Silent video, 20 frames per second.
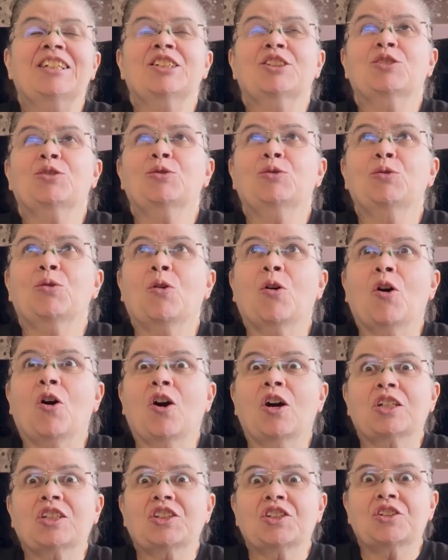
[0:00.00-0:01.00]
Tudo
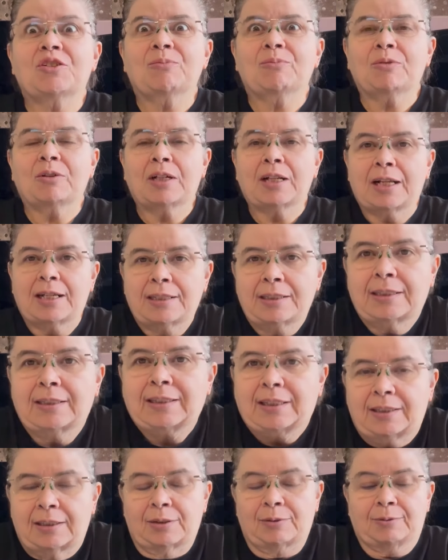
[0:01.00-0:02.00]
ótimo, graças
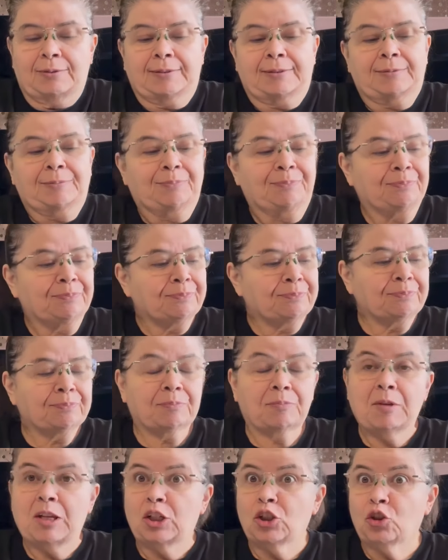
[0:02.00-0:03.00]
a Deus.
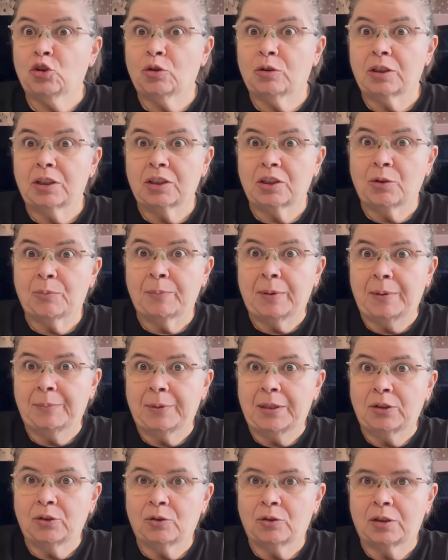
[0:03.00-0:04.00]
Minhas dores estão bem
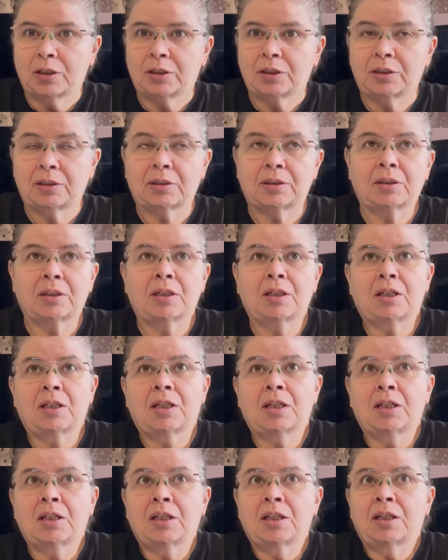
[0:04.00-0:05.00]
menores.
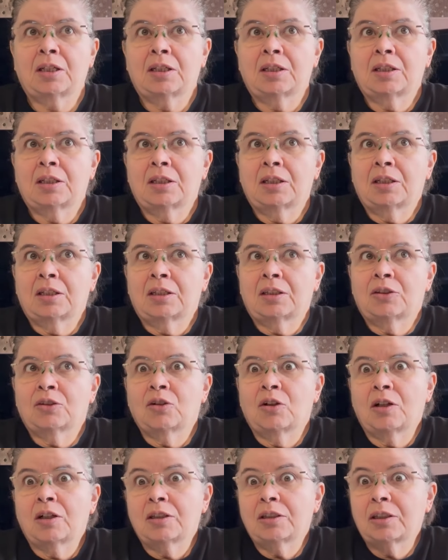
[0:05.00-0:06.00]

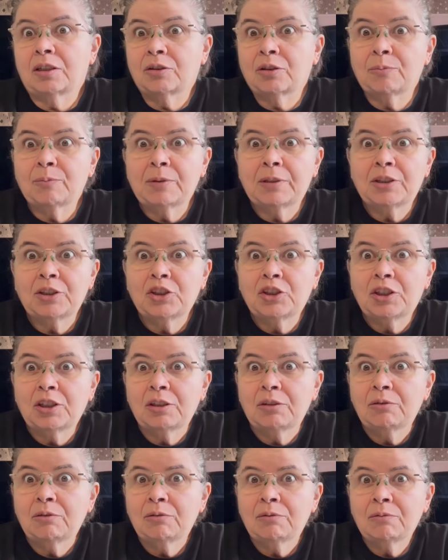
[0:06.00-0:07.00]
Nossa, eu tô me
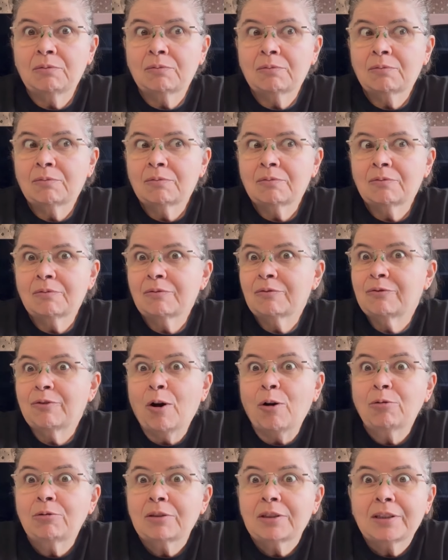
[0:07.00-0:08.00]
sentindo
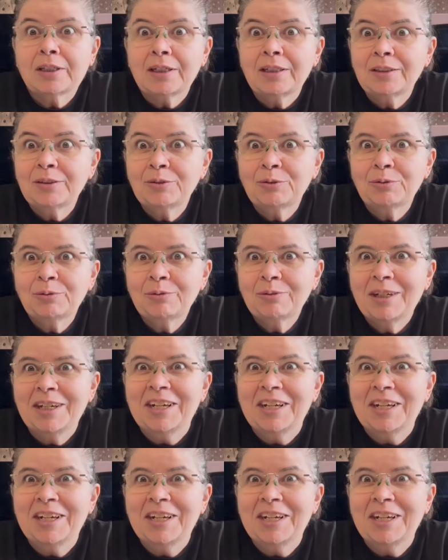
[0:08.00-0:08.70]
voltando.